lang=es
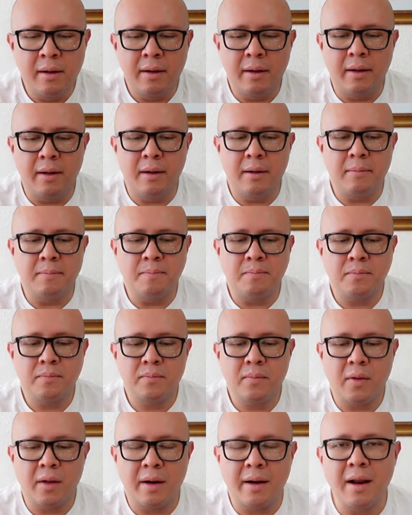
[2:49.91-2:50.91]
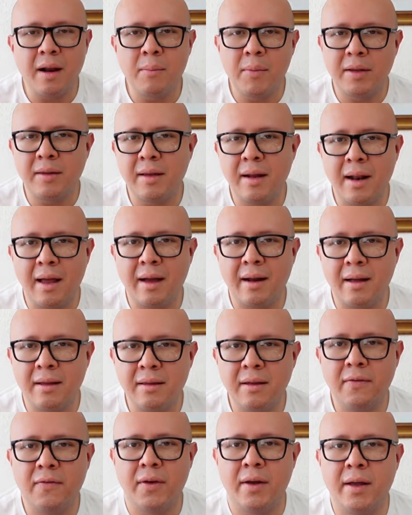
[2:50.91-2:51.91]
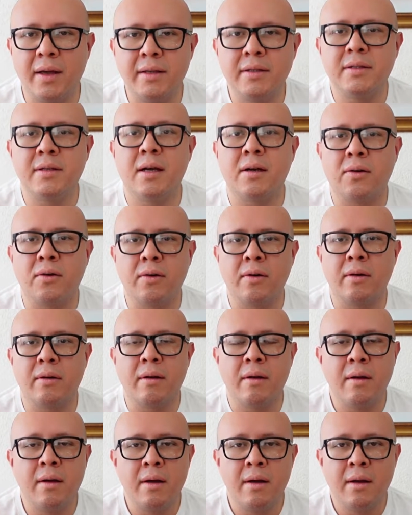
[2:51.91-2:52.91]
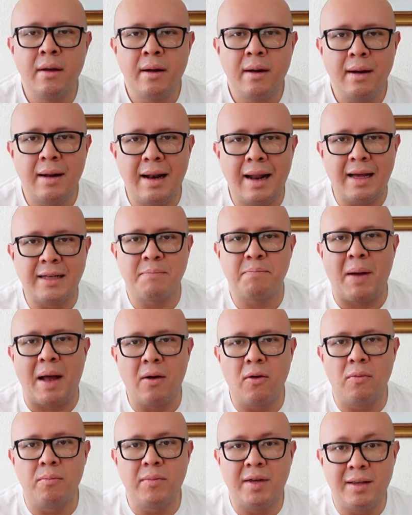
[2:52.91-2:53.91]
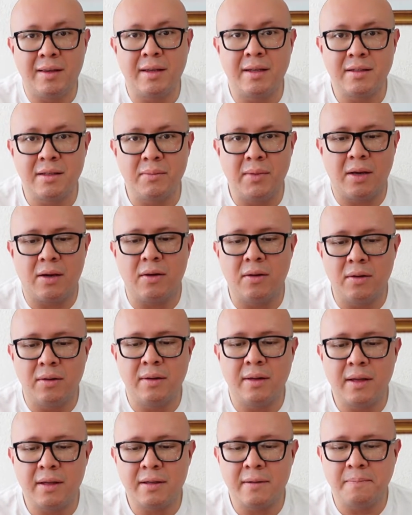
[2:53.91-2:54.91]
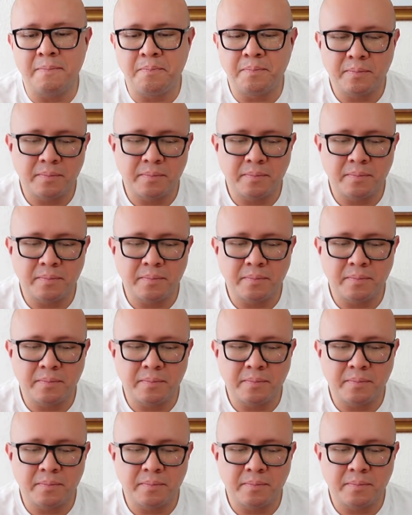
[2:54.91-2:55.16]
Eh, realmente la gran diferencia con las palomitas de microondas